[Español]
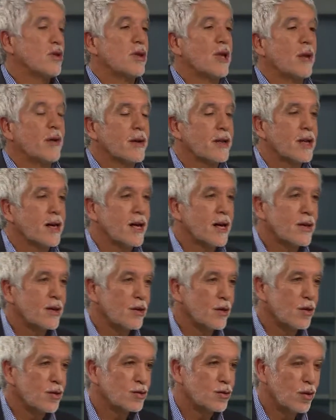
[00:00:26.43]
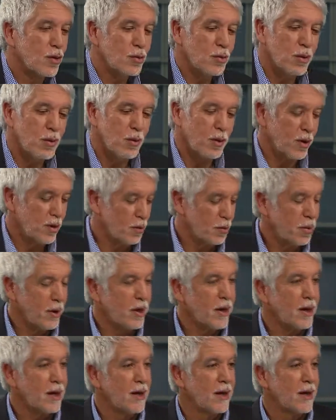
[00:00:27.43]
La verdad, yo no soy muy bueno
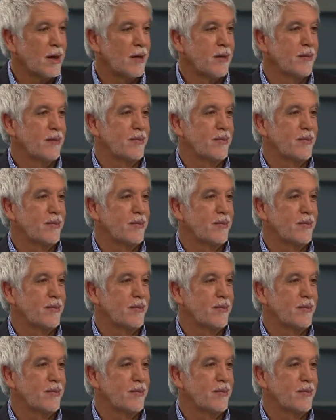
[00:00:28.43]
para